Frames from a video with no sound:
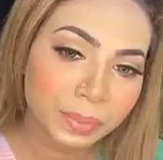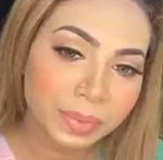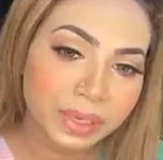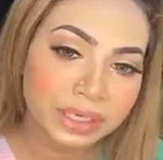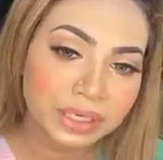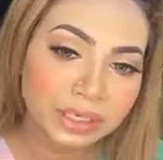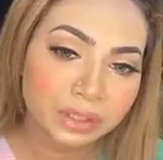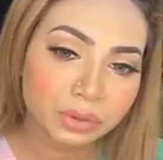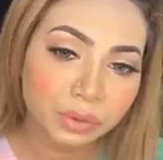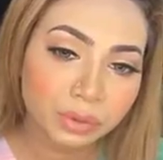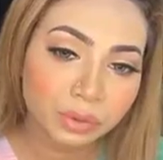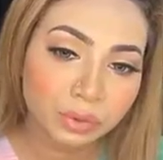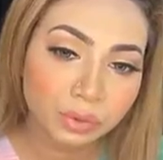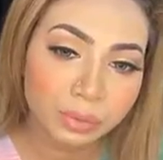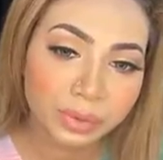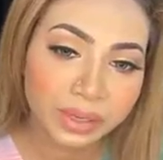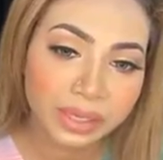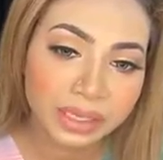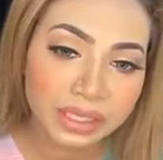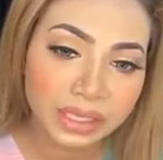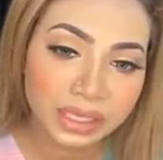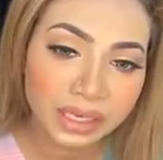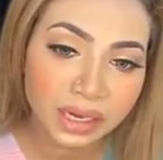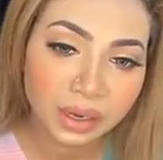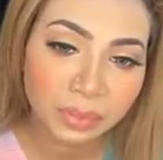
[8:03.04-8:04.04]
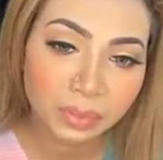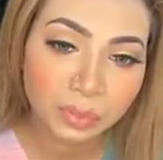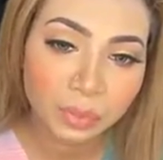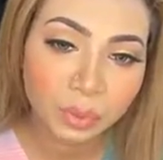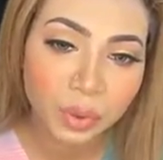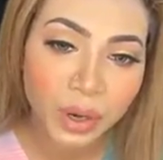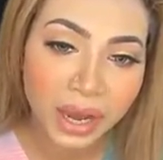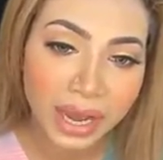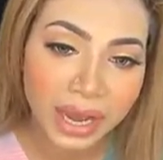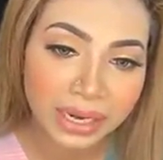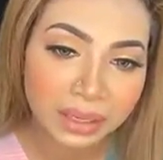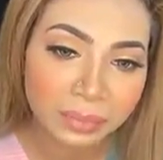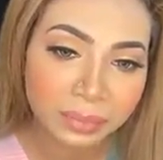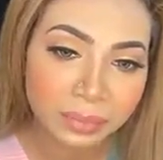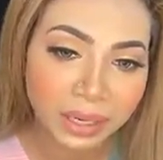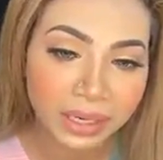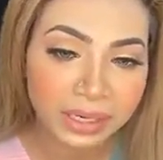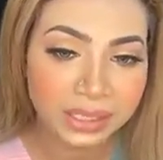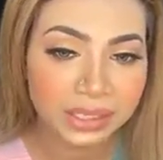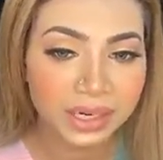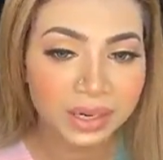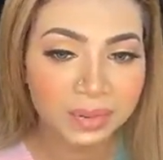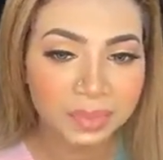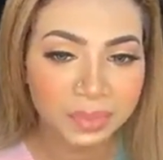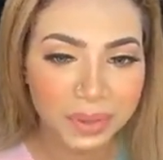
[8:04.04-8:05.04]
সো মাচ ধন্যবাদ জি আপু
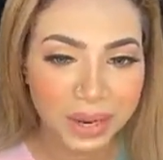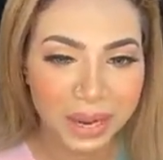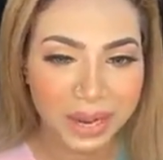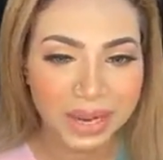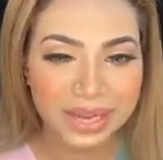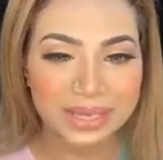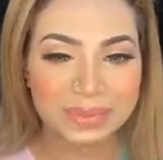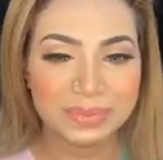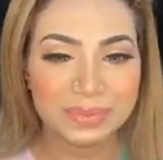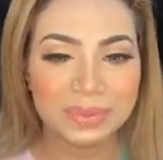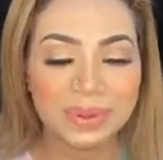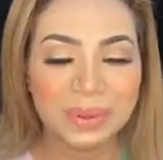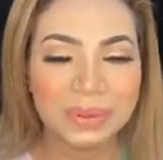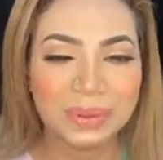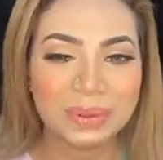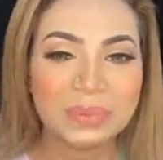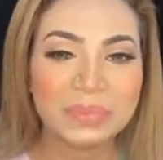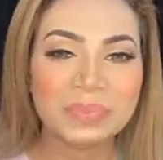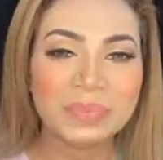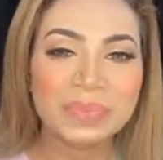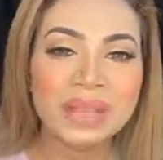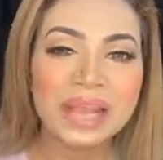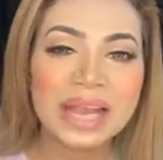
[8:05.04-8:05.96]
হ্যান্ডব্যাগটার প্রাইস বলো